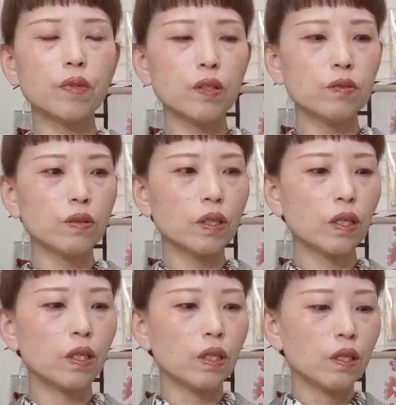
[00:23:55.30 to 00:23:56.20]
なの
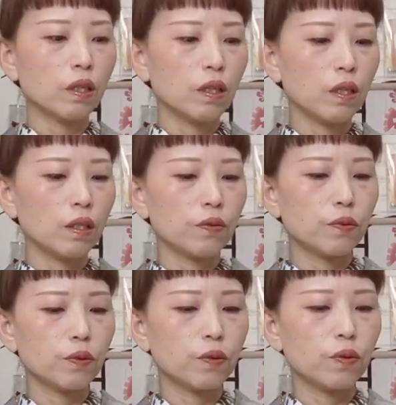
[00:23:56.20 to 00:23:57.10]
でえっ
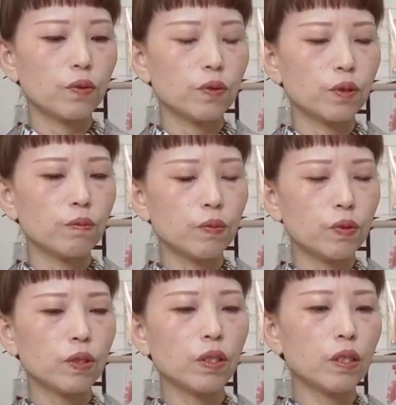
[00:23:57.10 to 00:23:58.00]
と
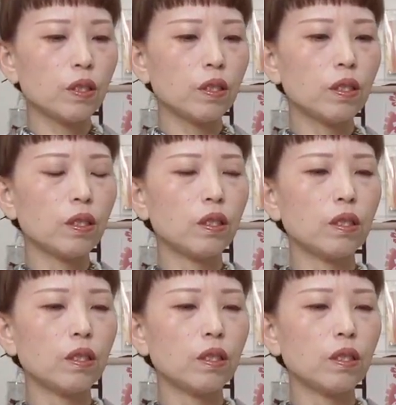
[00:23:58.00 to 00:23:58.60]
紬